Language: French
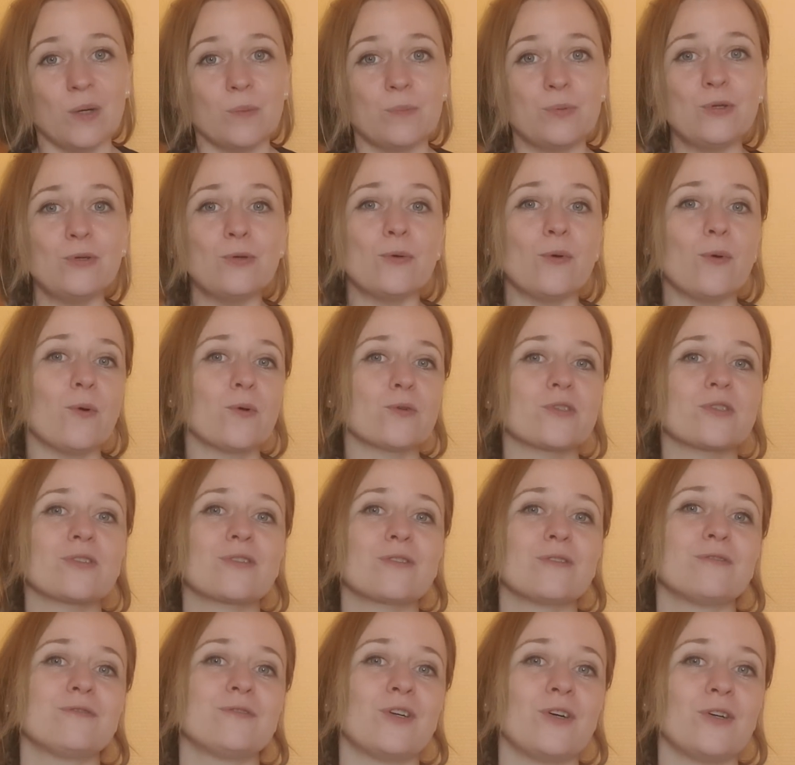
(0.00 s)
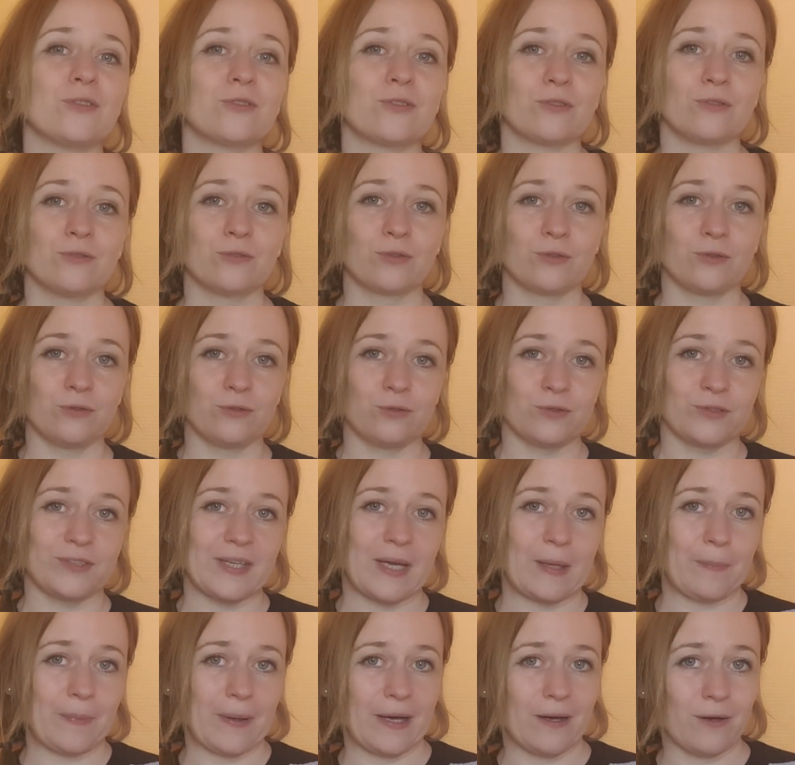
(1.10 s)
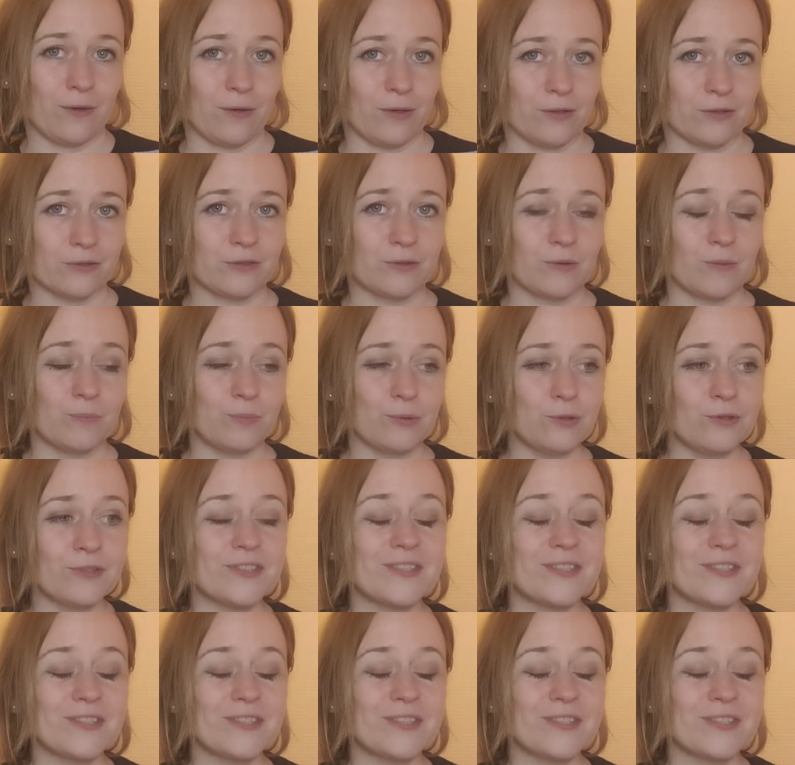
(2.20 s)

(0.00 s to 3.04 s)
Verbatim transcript: Plus on se vante de nos apparences, plus